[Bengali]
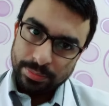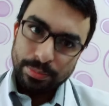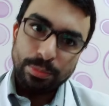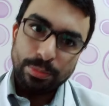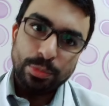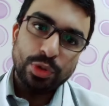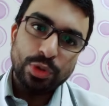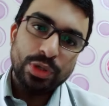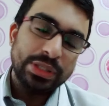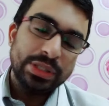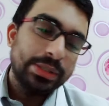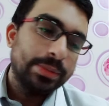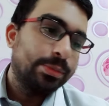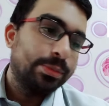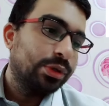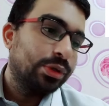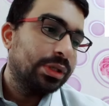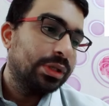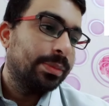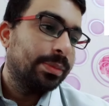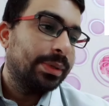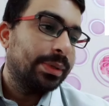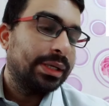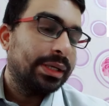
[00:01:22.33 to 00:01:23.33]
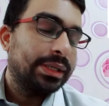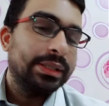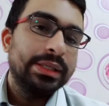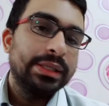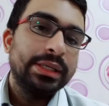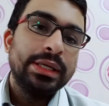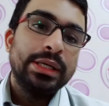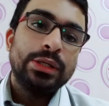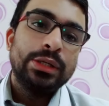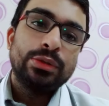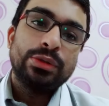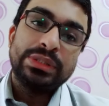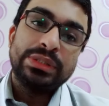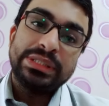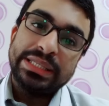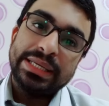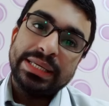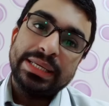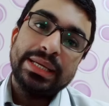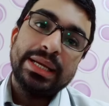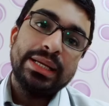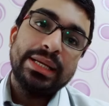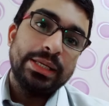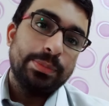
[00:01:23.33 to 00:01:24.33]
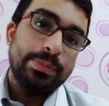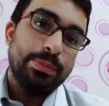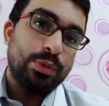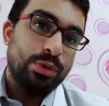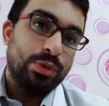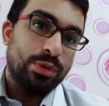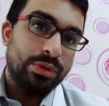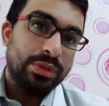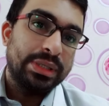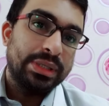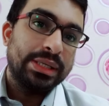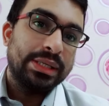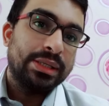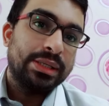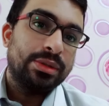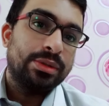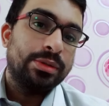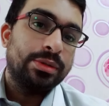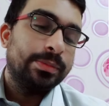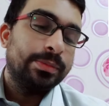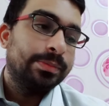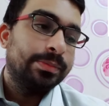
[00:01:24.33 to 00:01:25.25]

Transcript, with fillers: বডিতে পড়তে পারে তো যেখানেই পড়ুক না কেন